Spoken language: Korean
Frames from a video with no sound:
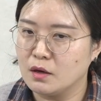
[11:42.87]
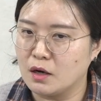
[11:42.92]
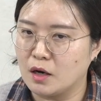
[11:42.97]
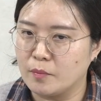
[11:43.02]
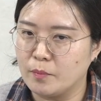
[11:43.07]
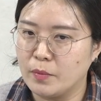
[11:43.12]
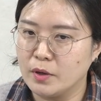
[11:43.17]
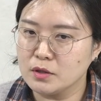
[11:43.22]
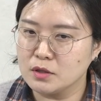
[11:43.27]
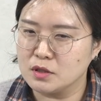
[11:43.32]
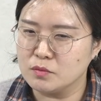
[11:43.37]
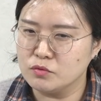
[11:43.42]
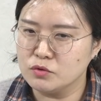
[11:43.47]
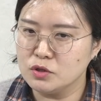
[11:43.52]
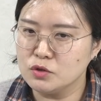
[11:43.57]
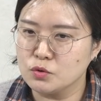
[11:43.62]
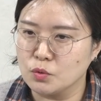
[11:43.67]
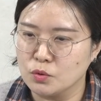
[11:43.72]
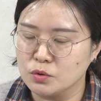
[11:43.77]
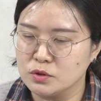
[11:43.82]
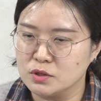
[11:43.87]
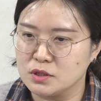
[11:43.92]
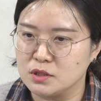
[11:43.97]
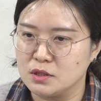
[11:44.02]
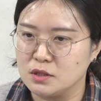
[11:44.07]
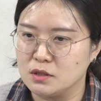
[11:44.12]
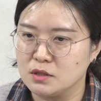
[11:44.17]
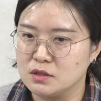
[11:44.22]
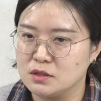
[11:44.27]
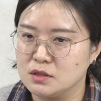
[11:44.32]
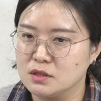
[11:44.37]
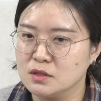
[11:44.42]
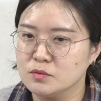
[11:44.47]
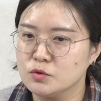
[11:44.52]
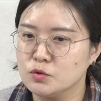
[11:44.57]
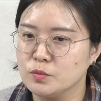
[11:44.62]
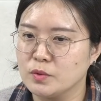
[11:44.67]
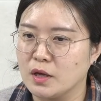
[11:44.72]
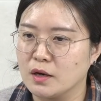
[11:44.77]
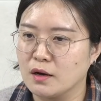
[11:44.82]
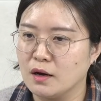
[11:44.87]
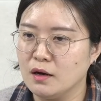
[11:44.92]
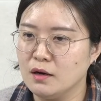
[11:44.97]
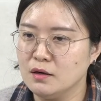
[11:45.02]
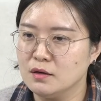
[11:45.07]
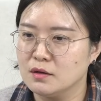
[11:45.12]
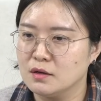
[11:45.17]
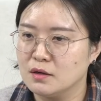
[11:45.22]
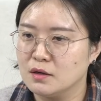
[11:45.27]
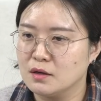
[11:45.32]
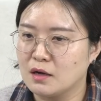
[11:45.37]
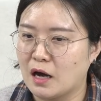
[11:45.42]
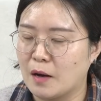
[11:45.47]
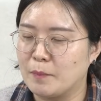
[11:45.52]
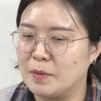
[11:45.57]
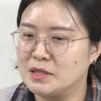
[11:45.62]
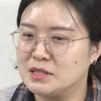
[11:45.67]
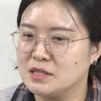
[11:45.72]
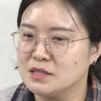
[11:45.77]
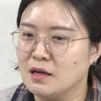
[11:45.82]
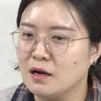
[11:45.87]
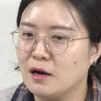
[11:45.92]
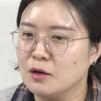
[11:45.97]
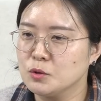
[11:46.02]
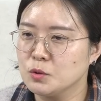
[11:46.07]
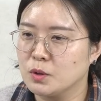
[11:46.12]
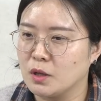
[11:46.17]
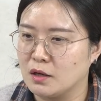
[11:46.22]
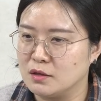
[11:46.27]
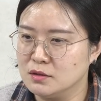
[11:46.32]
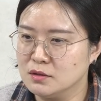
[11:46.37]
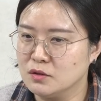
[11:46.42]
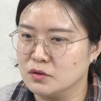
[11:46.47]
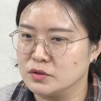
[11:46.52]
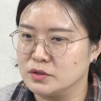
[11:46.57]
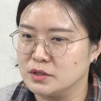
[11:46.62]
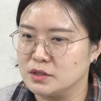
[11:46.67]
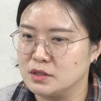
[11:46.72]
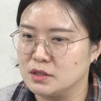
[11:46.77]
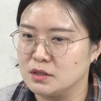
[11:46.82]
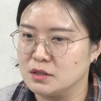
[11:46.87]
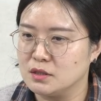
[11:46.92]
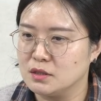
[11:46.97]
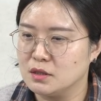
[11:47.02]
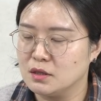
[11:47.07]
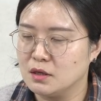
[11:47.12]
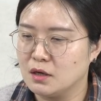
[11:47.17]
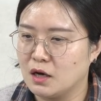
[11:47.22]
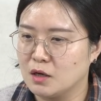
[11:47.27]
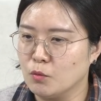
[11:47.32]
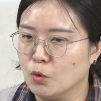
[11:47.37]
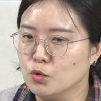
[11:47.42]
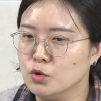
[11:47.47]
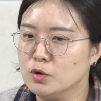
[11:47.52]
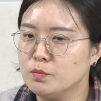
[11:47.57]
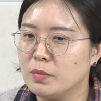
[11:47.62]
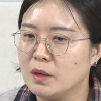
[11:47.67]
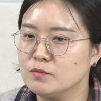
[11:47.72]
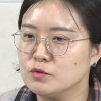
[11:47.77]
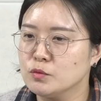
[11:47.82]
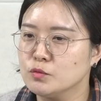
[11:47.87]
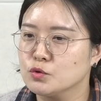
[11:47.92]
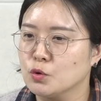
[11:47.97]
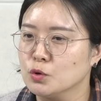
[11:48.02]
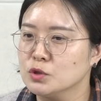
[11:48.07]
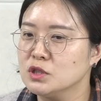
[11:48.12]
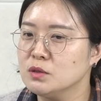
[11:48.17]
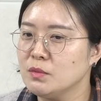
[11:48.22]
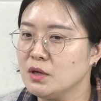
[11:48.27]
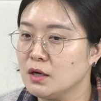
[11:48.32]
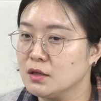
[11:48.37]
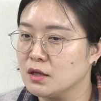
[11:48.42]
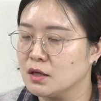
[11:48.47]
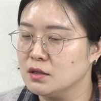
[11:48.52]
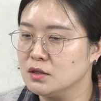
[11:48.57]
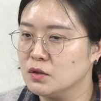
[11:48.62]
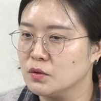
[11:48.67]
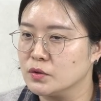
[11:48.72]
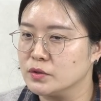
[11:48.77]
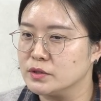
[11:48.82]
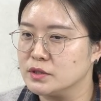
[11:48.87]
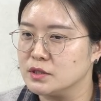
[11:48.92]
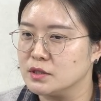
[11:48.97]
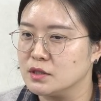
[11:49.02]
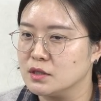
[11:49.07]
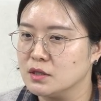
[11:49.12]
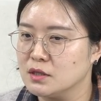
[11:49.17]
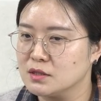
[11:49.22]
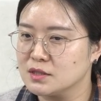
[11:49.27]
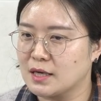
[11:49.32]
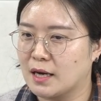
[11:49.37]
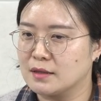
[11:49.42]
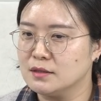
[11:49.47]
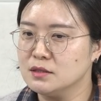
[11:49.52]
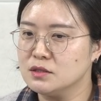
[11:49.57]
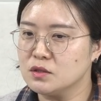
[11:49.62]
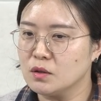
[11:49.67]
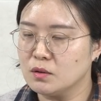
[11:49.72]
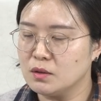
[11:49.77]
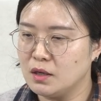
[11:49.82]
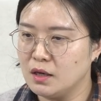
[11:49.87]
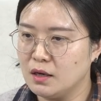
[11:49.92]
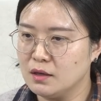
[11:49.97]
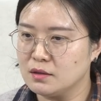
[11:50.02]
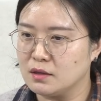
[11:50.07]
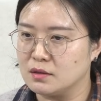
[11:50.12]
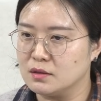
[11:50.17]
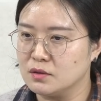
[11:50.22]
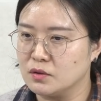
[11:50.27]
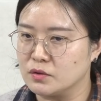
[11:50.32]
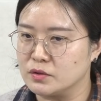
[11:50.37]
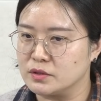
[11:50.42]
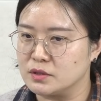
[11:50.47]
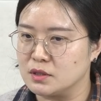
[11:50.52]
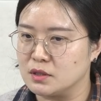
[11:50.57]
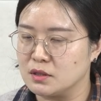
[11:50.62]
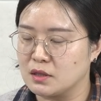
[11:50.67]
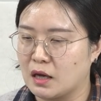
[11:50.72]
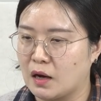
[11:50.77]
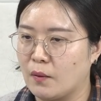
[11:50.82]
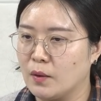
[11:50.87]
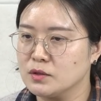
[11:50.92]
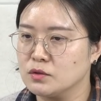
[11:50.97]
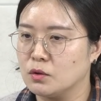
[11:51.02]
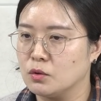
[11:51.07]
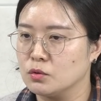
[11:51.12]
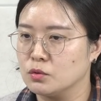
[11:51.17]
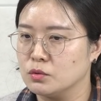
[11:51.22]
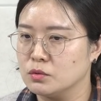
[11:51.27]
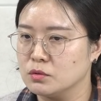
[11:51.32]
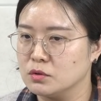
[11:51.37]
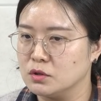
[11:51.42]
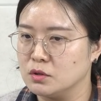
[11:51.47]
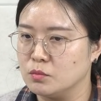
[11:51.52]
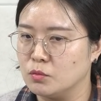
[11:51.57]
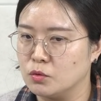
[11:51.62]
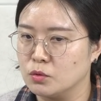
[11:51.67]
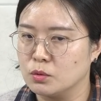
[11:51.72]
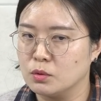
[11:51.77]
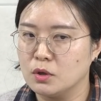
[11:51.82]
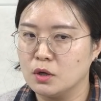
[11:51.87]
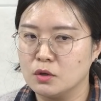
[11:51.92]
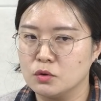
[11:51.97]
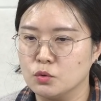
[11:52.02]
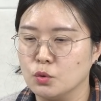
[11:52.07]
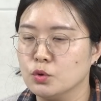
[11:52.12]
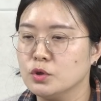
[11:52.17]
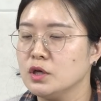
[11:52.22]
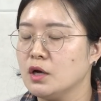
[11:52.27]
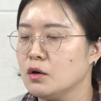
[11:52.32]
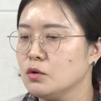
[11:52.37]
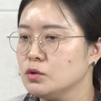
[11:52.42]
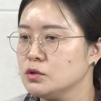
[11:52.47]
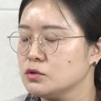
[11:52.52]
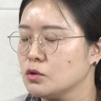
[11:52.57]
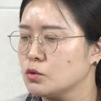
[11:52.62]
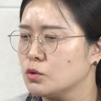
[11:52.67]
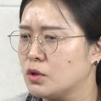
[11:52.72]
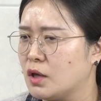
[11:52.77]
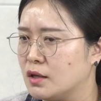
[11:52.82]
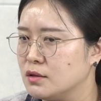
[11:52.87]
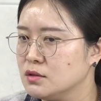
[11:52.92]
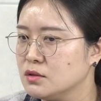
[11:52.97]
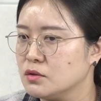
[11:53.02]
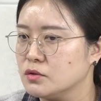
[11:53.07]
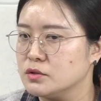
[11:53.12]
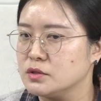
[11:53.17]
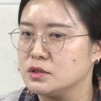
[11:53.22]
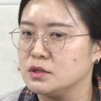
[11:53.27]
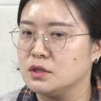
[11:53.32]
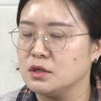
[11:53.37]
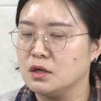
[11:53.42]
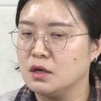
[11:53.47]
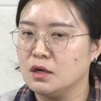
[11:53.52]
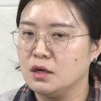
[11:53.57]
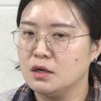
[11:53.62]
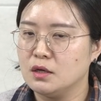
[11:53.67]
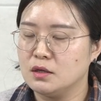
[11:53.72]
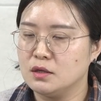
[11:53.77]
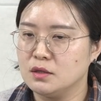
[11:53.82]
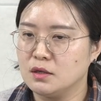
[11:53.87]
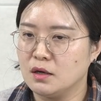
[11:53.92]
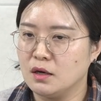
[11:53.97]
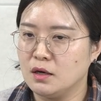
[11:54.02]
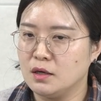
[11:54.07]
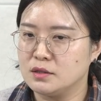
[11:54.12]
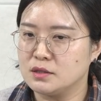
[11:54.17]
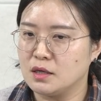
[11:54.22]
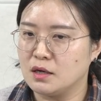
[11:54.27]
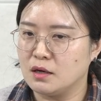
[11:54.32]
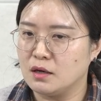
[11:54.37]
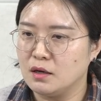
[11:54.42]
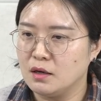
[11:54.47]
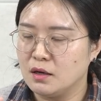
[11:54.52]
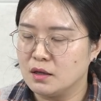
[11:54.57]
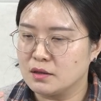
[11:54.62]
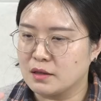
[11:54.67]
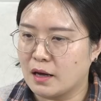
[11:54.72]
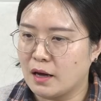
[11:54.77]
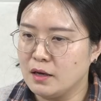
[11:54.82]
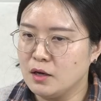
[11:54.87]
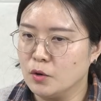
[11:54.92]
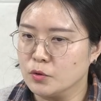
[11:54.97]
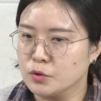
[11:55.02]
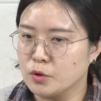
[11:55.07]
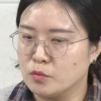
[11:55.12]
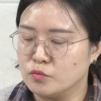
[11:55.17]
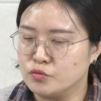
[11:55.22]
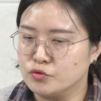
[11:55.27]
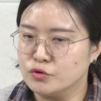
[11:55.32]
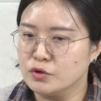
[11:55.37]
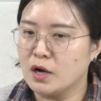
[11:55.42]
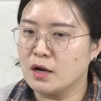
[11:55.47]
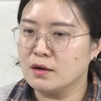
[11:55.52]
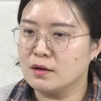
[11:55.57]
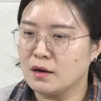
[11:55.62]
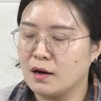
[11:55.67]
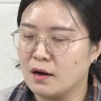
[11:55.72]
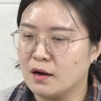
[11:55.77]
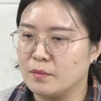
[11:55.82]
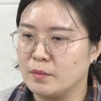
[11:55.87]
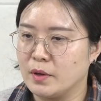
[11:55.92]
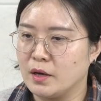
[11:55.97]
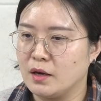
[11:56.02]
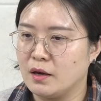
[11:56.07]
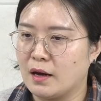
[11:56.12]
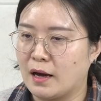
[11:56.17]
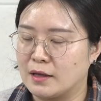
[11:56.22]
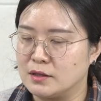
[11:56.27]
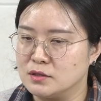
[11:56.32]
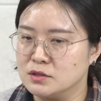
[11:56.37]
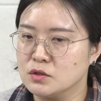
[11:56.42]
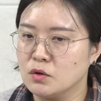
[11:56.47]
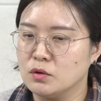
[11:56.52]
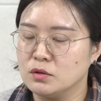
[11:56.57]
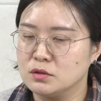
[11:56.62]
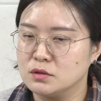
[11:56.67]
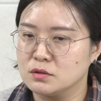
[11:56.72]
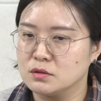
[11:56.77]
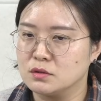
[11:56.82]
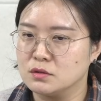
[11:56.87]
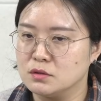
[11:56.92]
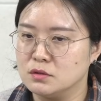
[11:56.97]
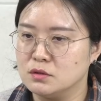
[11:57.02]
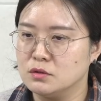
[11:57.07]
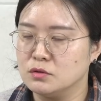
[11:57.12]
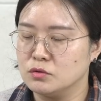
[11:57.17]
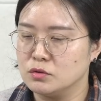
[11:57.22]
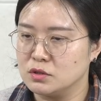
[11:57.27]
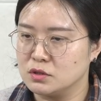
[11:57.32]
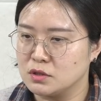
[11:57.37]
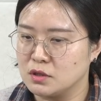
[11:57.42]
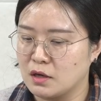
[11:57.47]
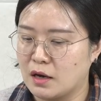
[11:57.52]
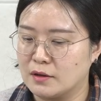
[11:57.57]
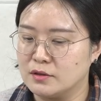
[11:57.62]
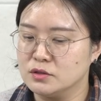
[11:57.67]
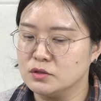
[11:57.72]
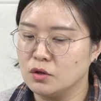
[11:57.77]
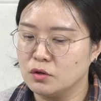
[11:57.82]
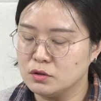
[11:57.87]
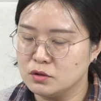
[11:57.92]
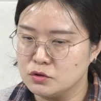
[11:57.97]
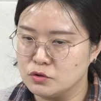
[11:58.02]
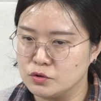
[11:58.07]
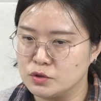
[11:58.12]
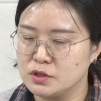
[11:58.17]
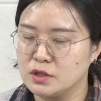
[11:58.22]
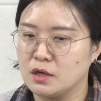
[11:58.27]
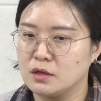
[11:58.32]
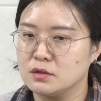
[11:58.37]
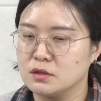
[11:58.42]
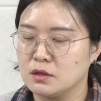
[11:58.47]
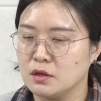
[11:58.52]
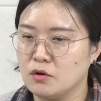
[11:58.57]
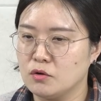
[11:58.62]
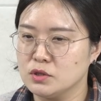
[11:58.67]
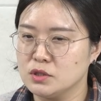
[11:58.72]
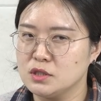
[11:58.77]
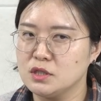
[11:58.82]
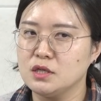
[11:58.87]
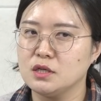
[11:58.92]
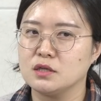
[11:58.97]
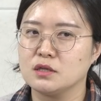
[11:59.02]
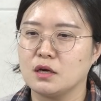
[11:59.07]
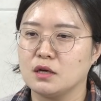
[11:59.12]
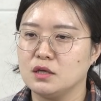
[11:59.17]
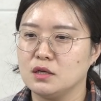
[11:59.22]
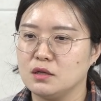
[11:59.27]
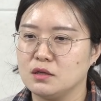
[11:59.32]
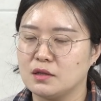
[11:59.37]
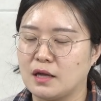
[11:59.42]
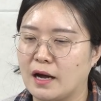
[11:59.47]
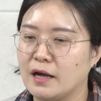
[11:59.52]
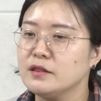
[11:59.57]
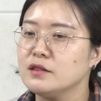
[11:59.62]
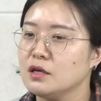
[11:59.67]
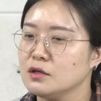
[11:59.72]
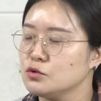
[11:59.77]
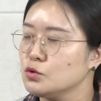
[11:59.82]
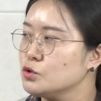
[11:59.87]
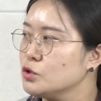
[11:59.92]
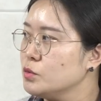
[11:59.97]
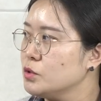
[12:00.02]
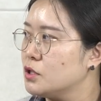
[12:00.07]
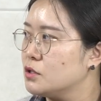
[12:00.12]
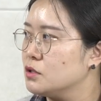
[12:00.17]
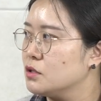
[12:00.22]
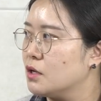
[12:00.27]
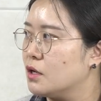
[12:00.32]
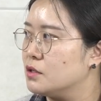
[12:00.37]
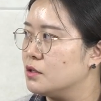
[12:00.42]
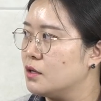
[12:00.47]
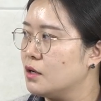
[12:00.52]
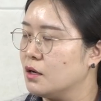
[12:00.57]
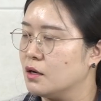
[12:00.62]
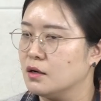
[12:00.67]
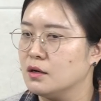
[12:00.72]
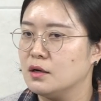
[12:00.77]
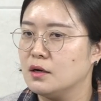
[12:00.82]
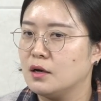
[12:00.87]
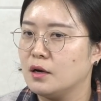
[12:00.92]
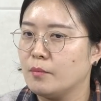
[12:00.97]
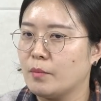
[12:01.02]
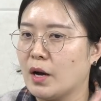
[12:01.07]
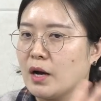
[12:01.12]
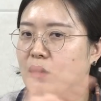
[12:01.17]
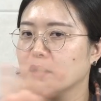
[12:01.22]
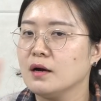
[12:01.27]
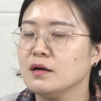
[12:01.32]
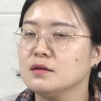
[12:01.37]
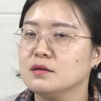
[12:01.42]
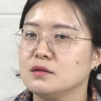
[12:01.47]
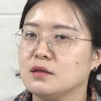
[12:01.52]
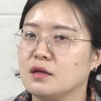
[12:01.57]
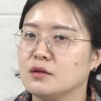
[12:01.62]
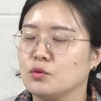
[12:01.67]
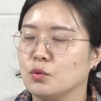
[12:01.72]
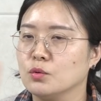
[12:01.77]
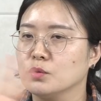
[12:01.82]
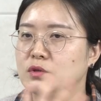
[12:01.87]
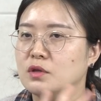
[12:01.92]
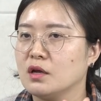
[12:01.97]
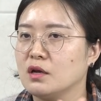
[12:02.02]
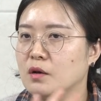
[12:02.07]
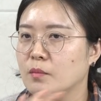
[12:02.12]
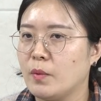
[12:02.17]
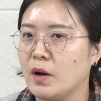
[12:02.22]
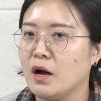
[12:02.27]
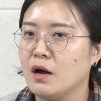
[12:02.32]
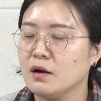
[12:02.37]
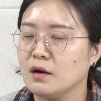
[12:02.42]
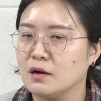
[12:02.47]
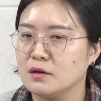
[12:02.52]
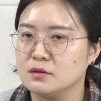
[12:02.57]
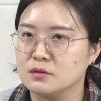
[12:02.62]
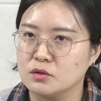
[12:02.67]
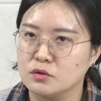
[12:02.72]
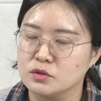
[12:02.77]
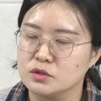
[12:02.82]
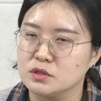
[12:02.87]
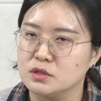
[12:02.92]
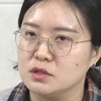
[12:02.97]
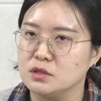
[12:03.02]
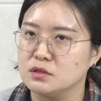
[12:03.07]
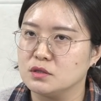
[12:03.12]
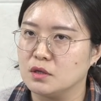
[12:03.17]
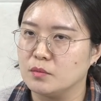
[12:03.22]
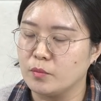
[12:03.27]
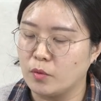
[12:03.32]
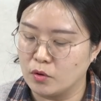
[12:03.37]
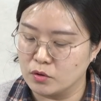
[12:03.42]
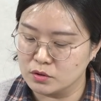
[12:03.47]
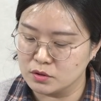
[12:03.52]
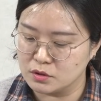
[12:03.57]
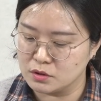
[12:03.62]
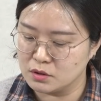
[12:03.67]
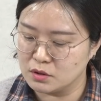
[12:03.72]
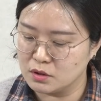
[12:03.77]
아빠 기분이 좋은지 지금 좀 내가 앞에 지나가도 되는 건지 오늘 밤 좀 조심해야 되는 건지 자는 척을 해야 되는 건지 나와서 이 뭐 놀이하고 있어도 되는 건지 이게 이제 나의 어떤 불안감의 안정을 이제 안정을 유지하는 것이 나한테 초점이 되는 게 아니라 바깥의 동태를 파악하는 것이 이제 버릇